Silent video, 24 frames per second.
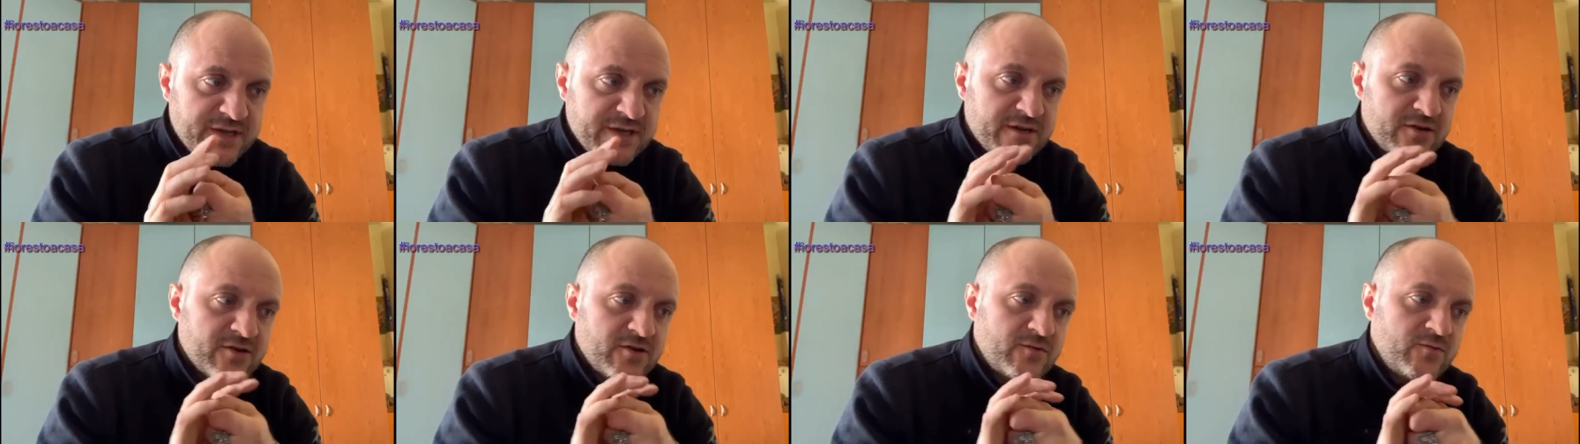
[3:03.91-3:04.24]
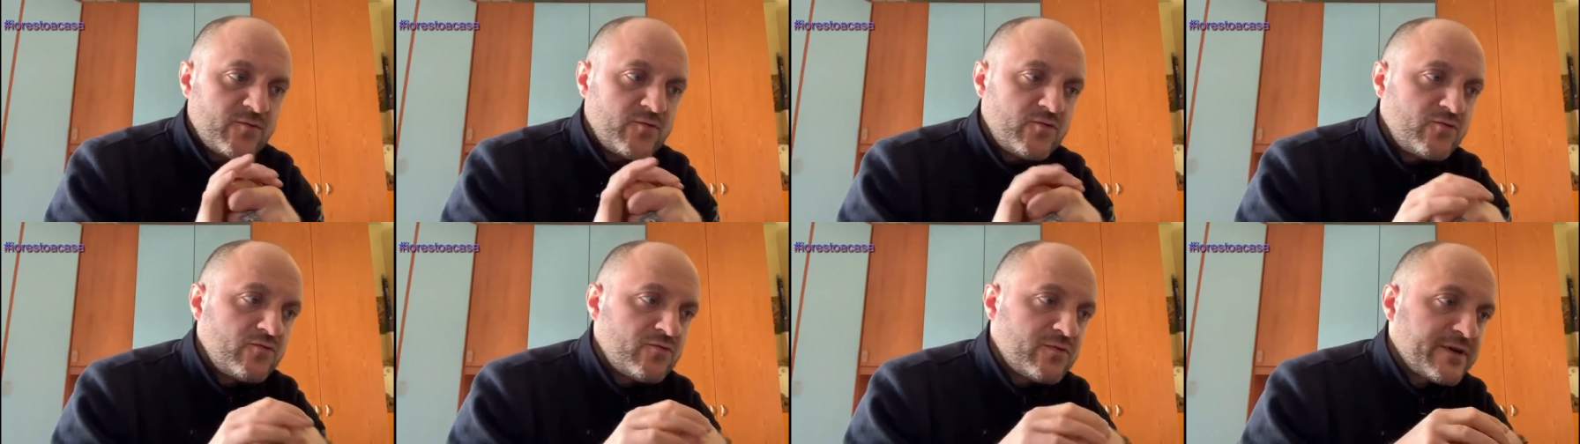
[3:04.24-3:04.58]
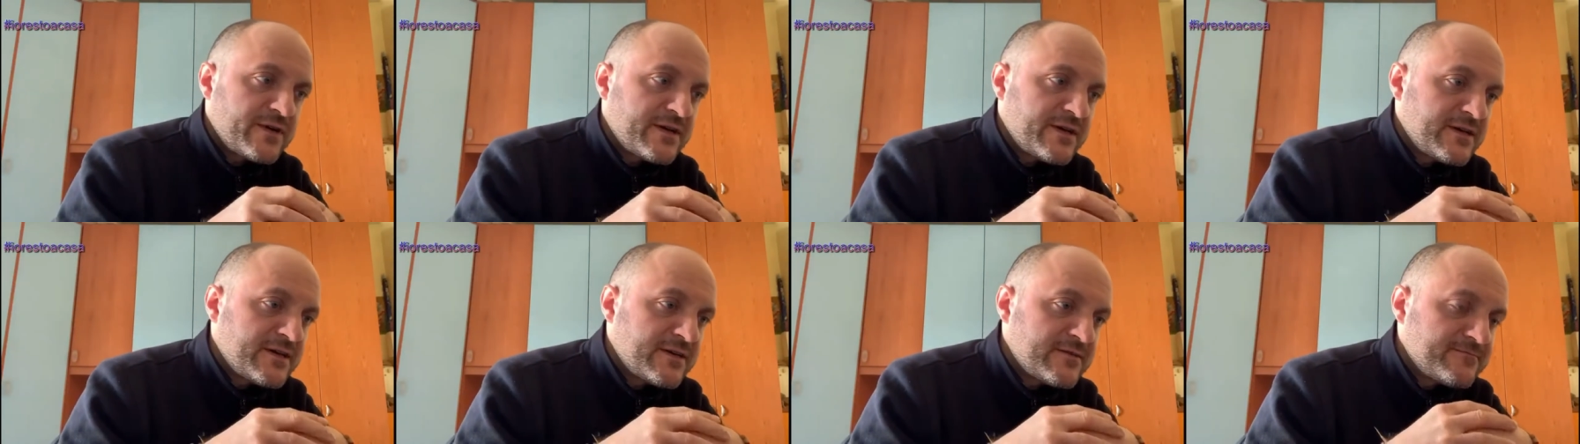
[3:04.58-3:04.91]
Che
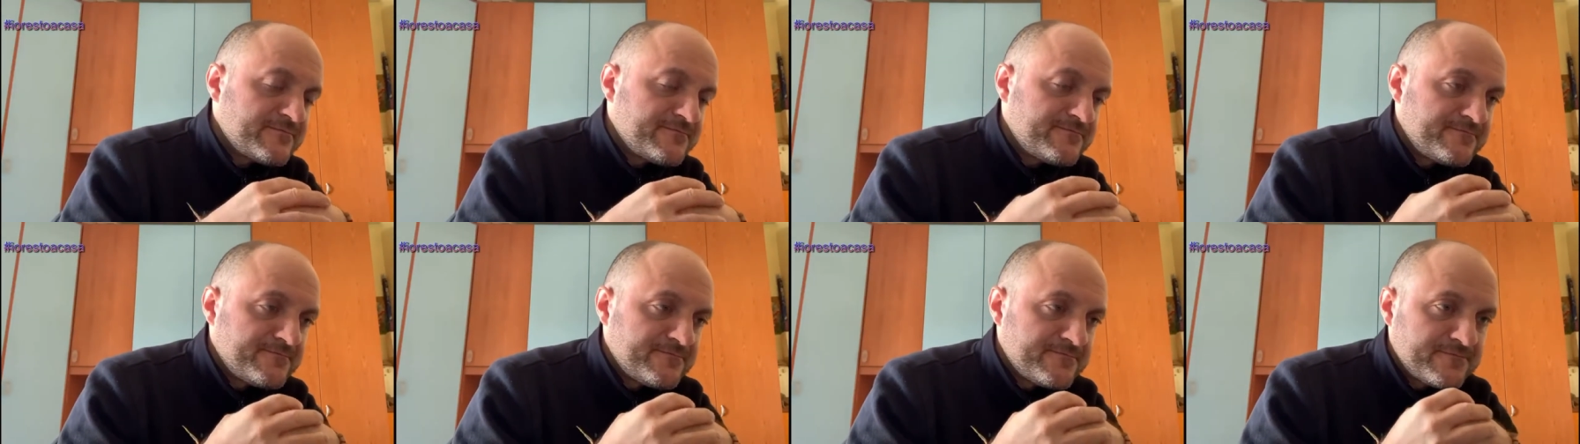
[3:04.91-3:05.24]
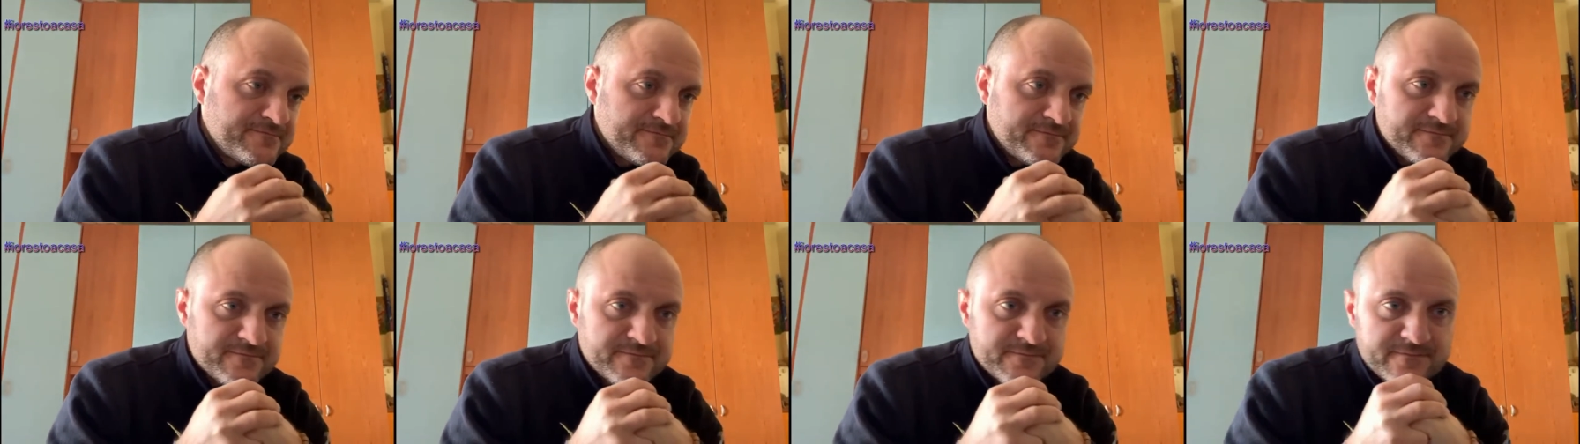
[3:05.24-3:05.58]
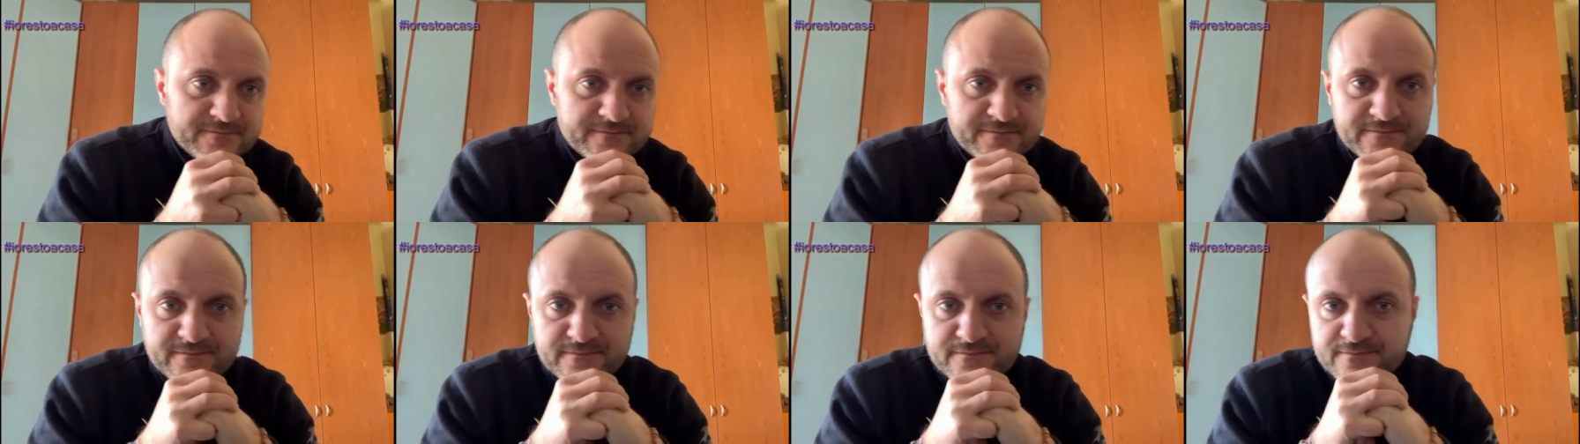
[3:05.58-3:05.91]
comunque
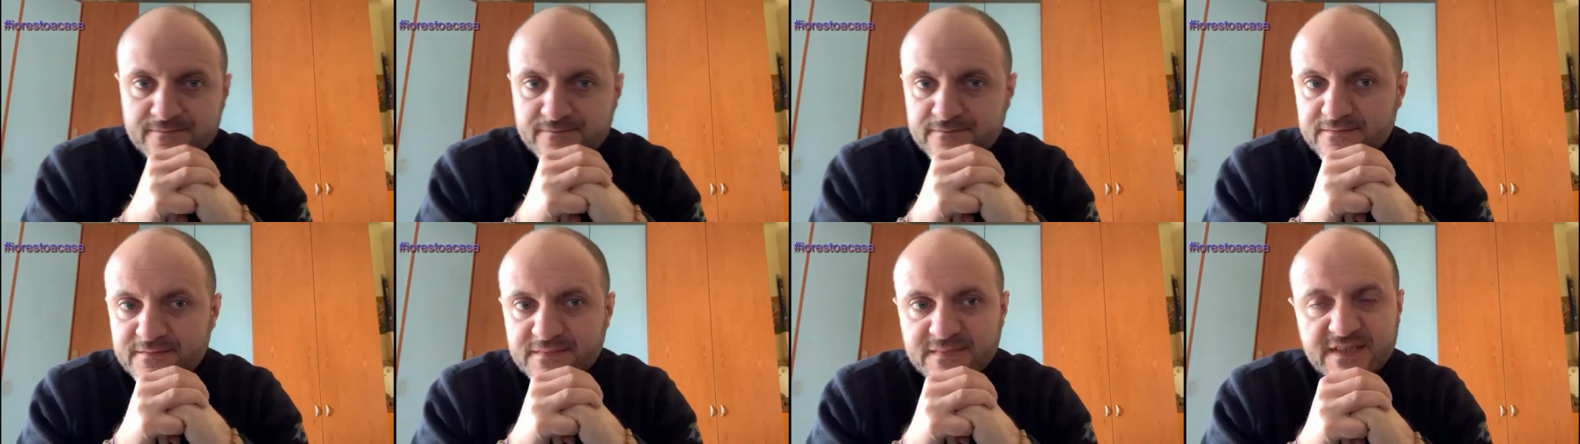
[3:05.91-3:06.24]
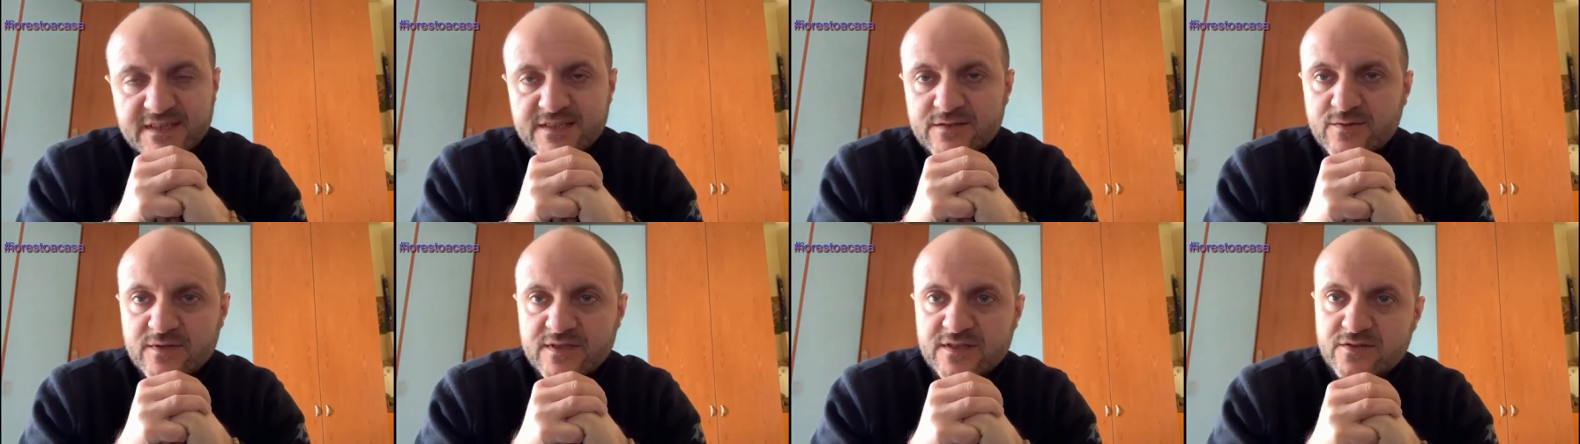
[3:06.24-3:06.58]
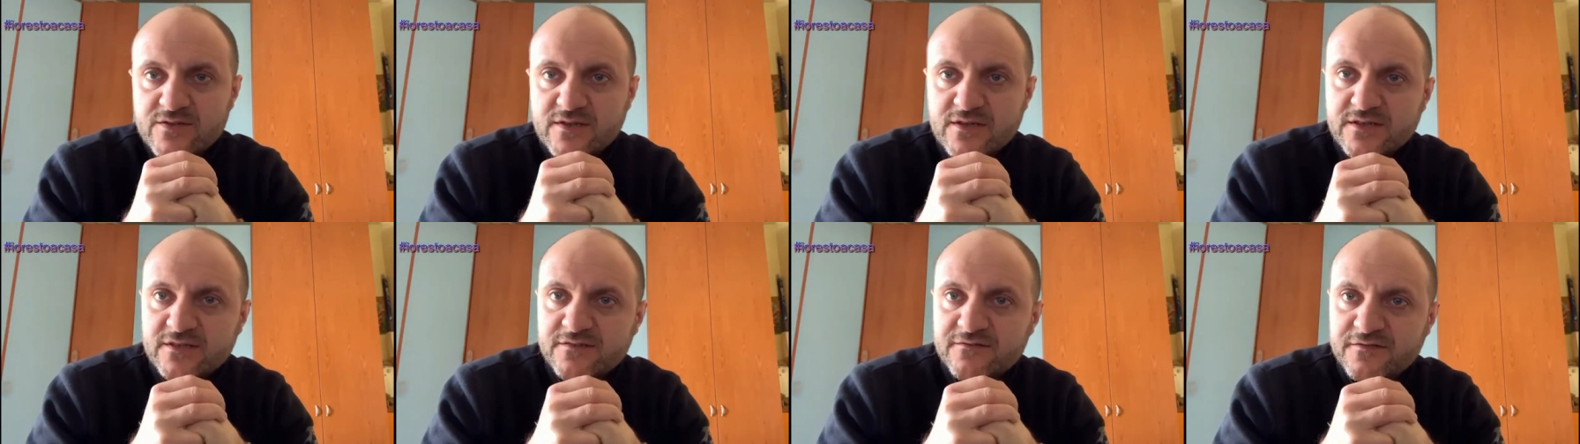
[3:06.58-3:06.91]
la
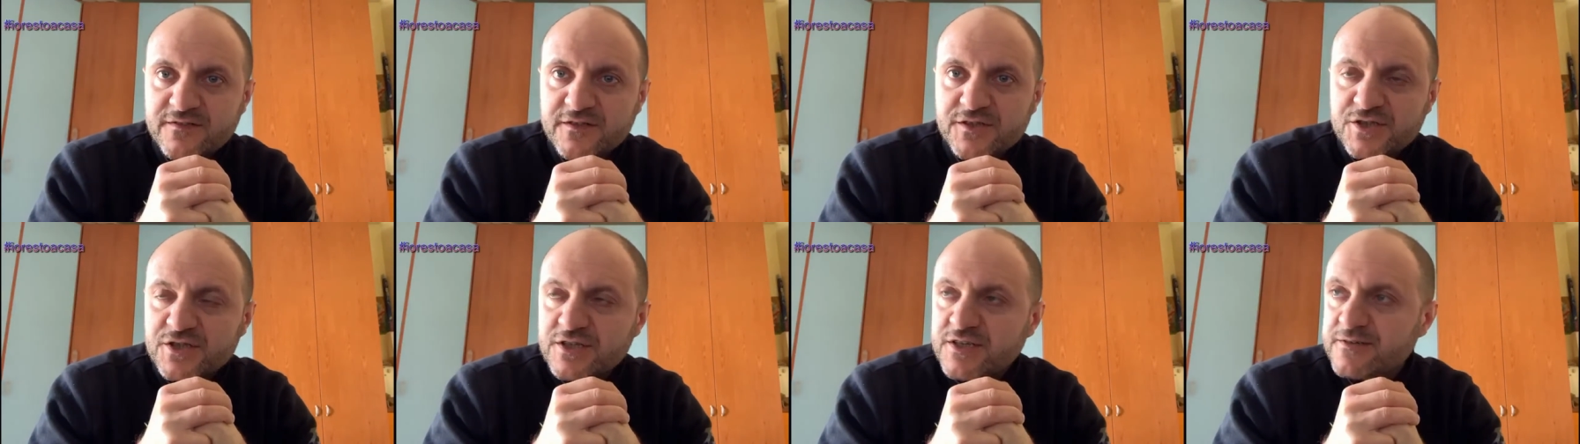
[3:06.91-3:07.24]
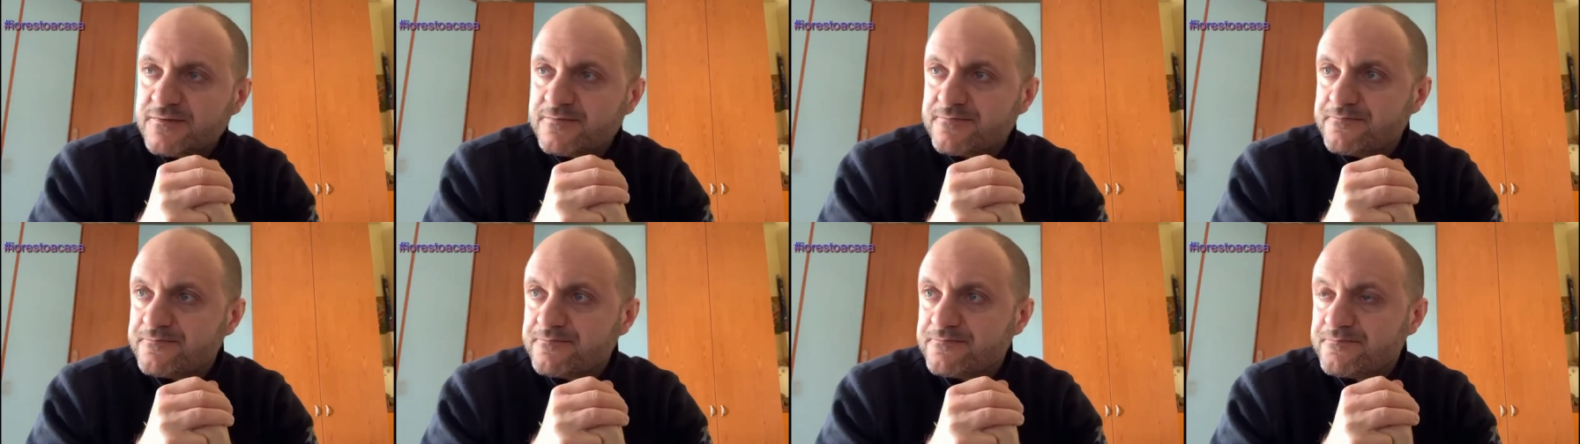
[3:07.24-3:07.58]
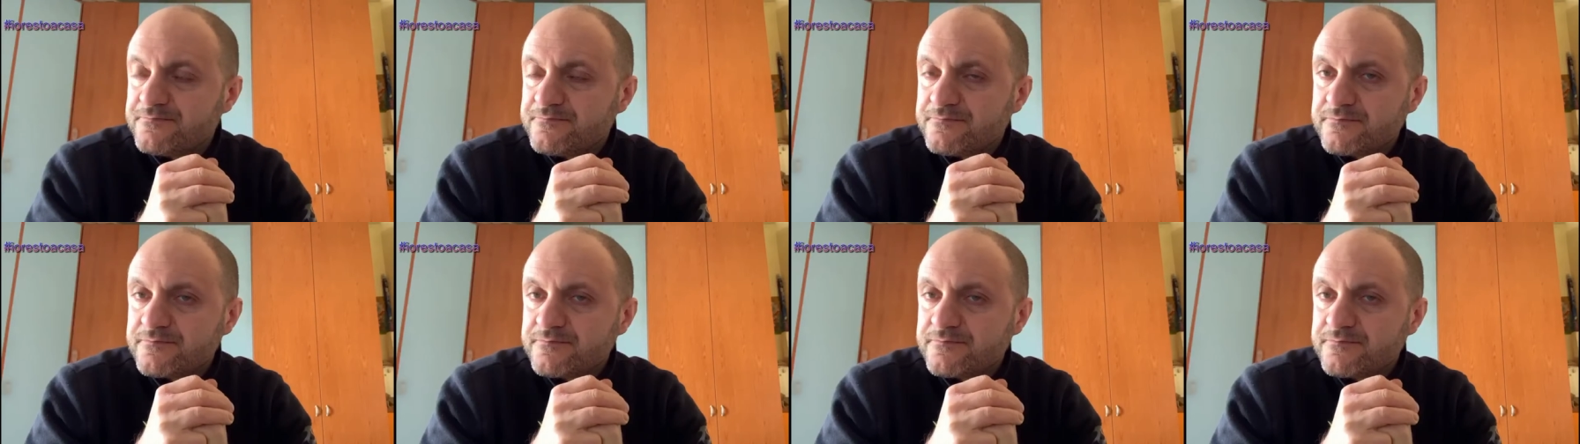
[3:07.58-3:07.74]
situazione è difficile.